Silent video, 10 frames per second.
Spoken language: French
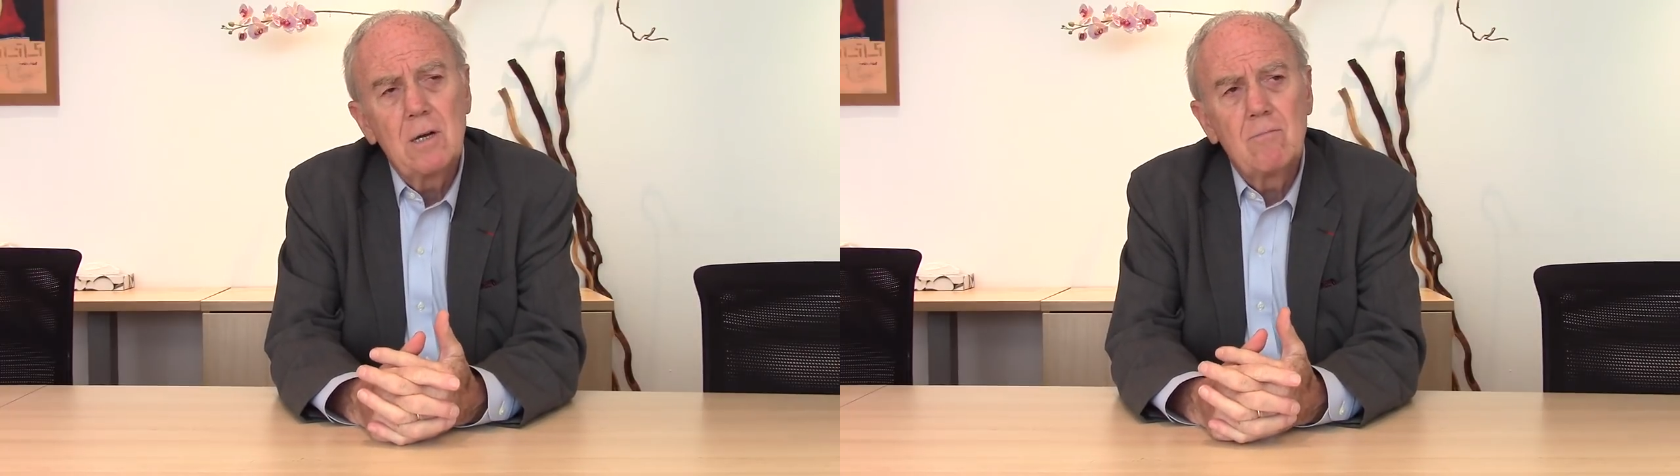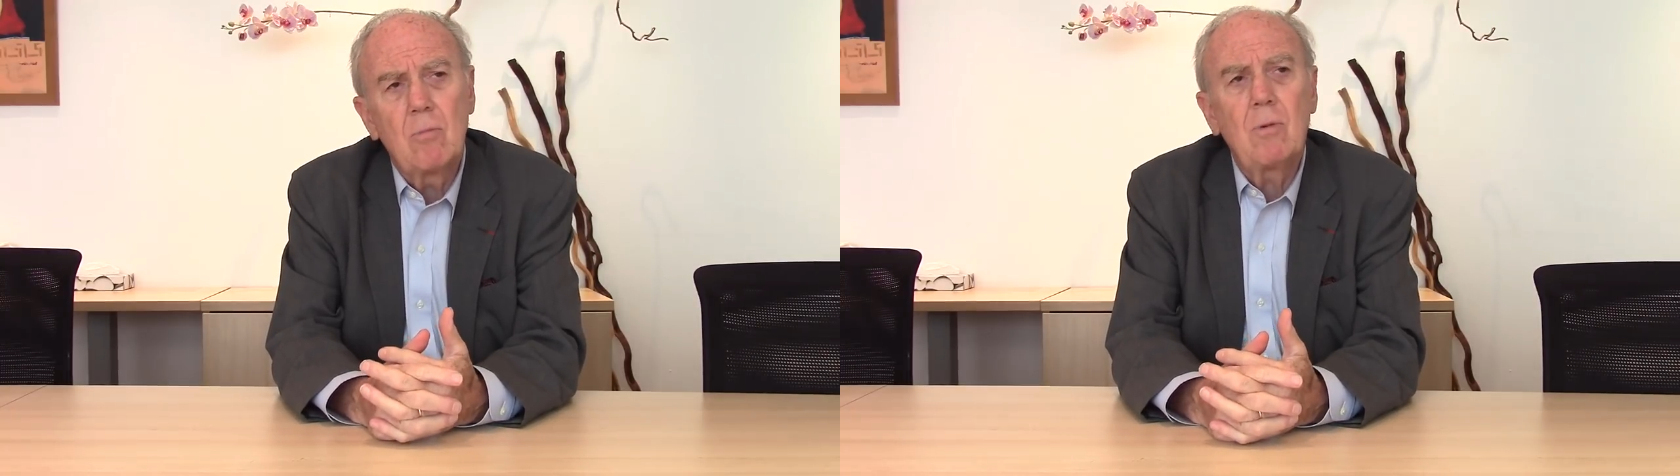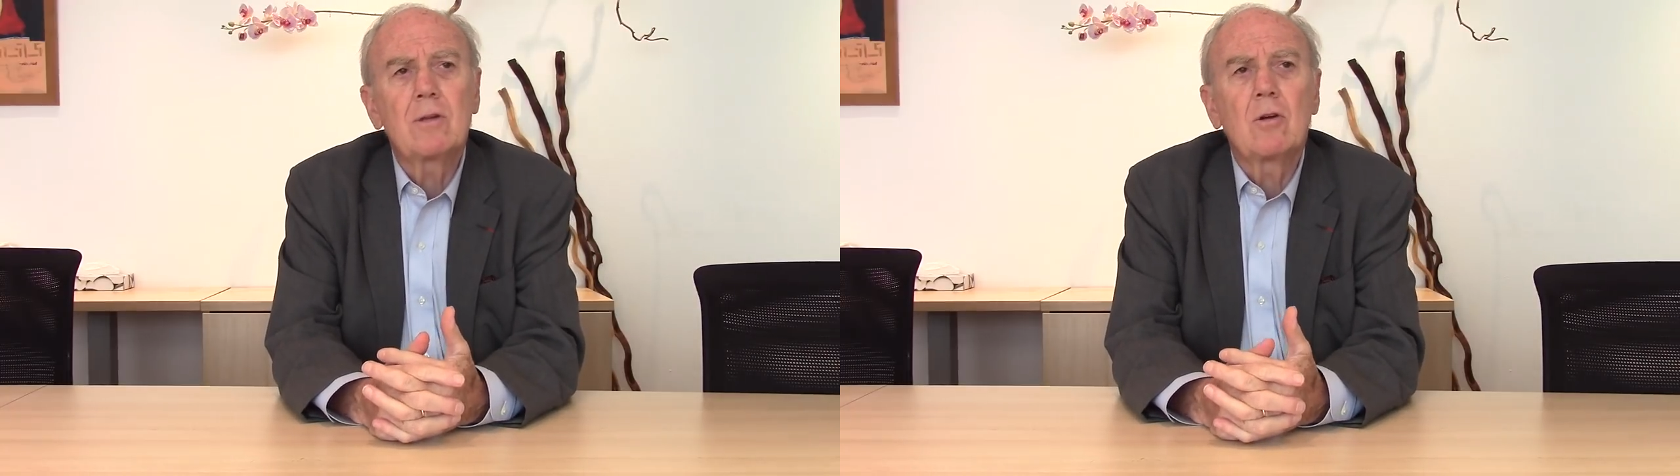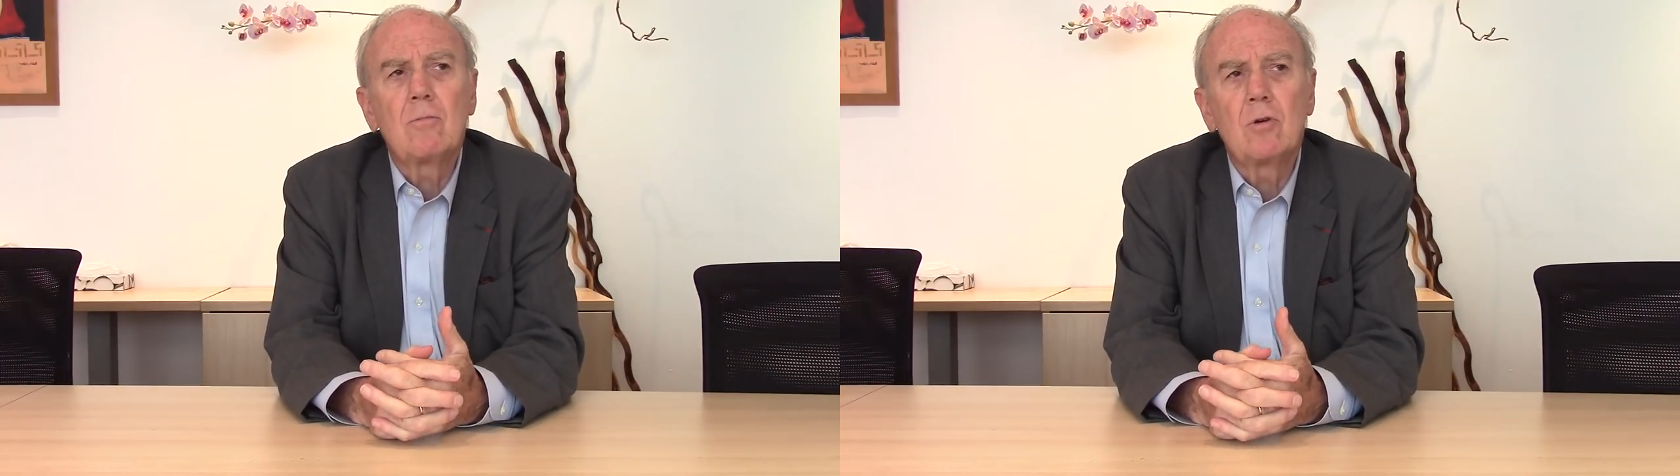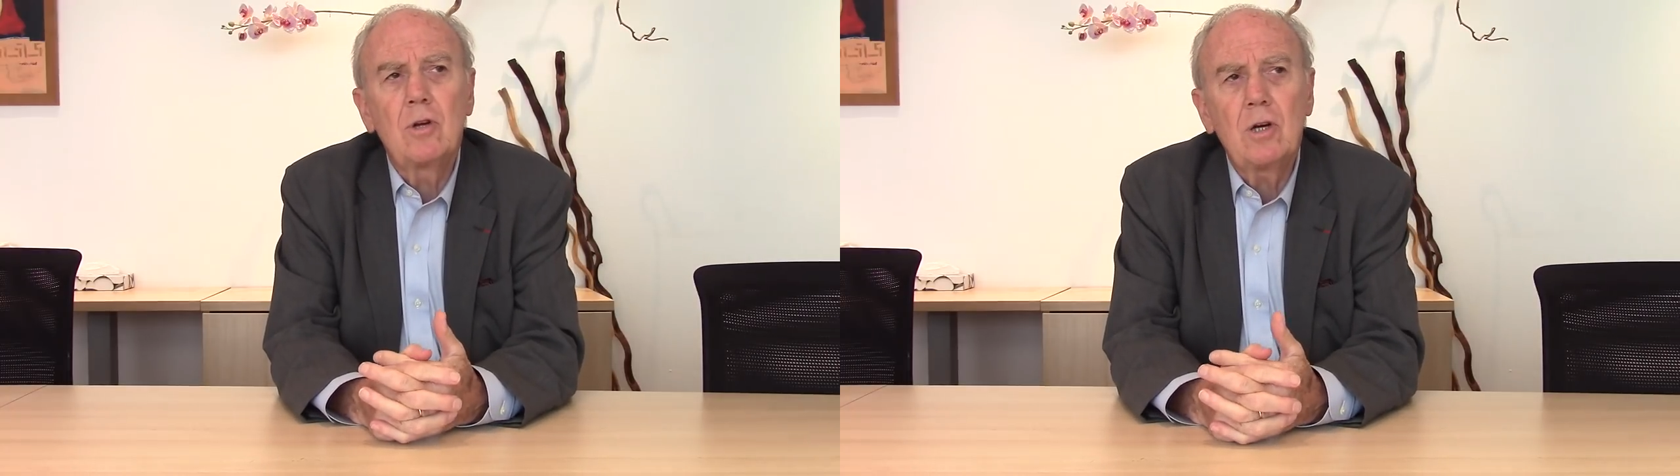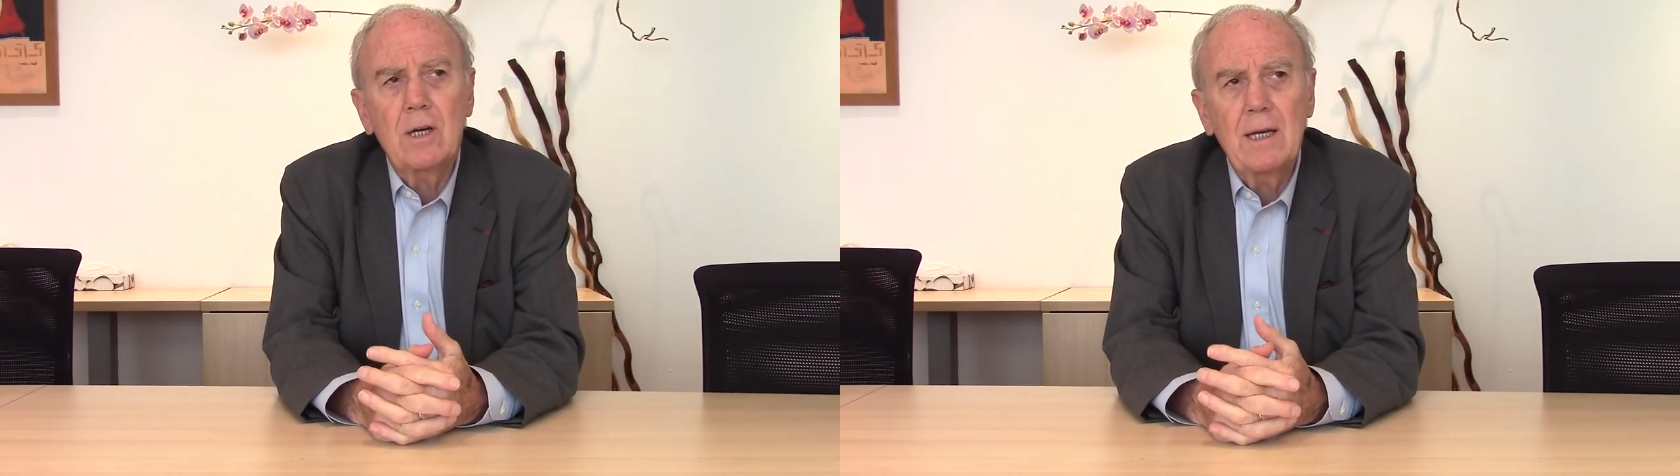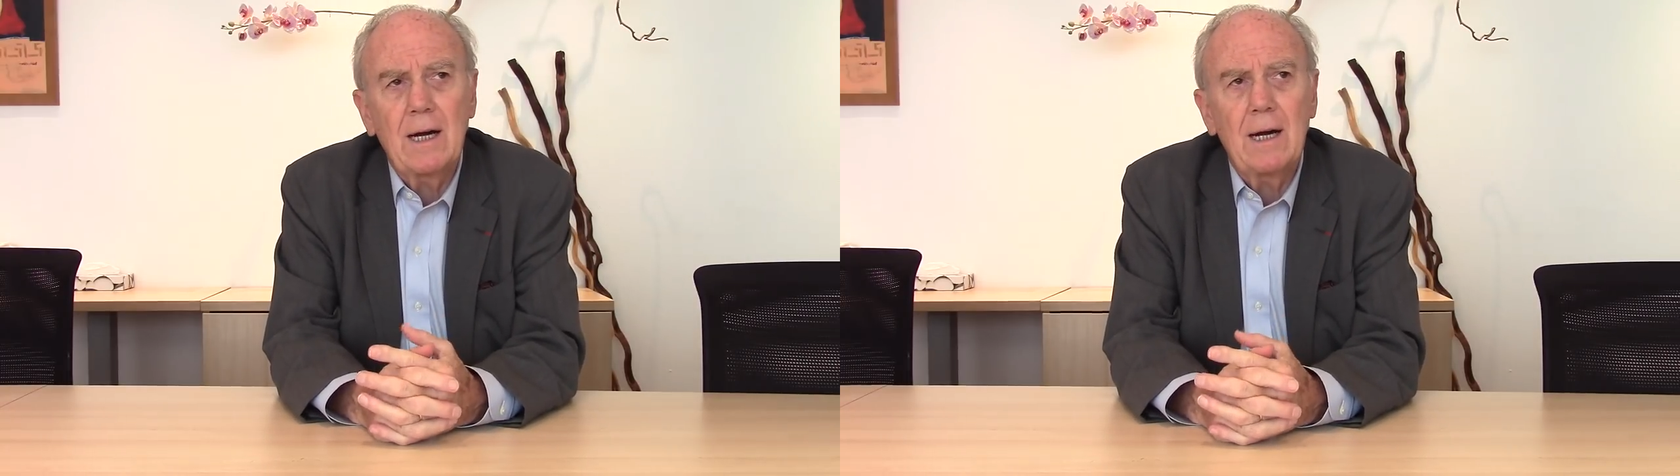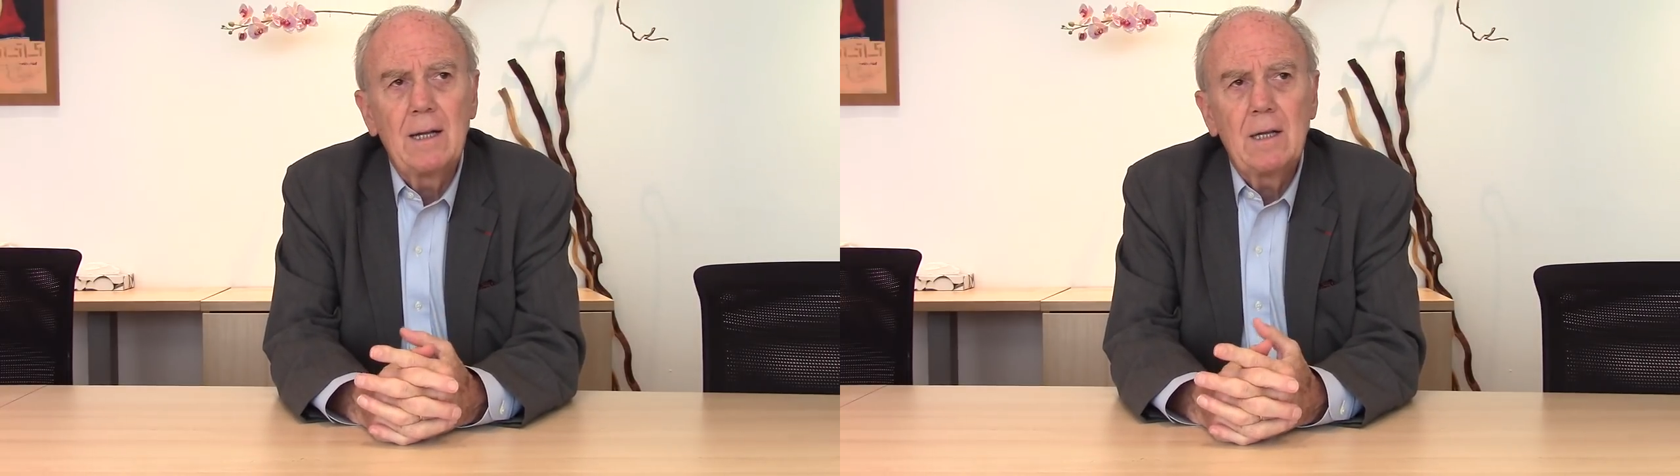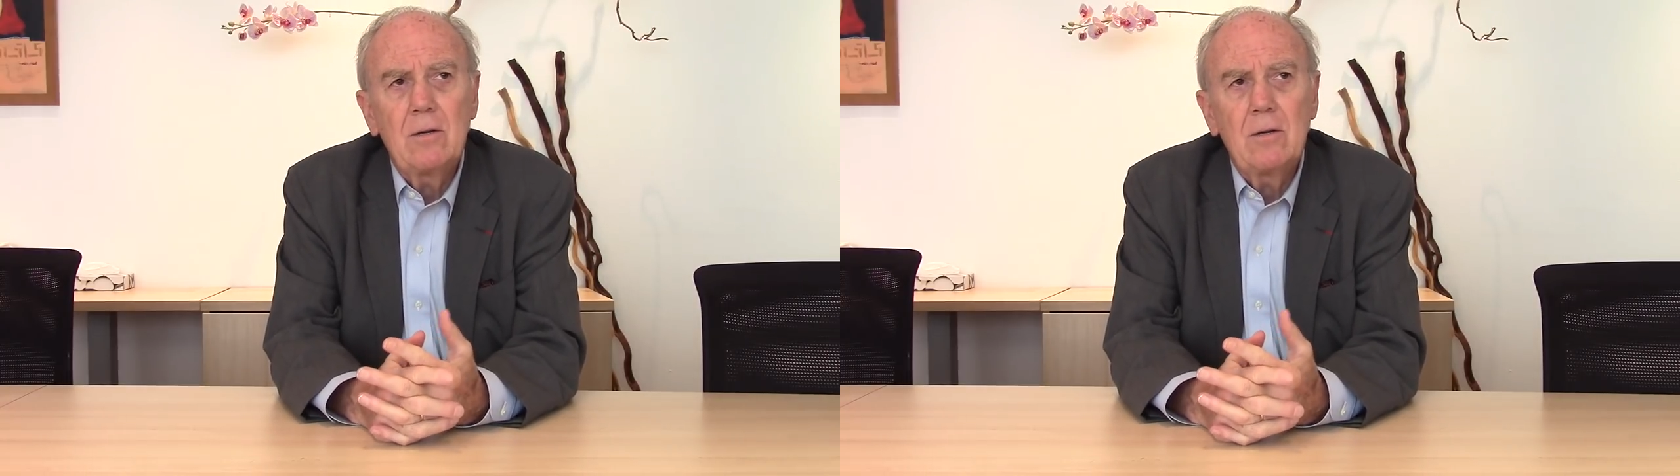Pour moi, dans le bonheur, il y a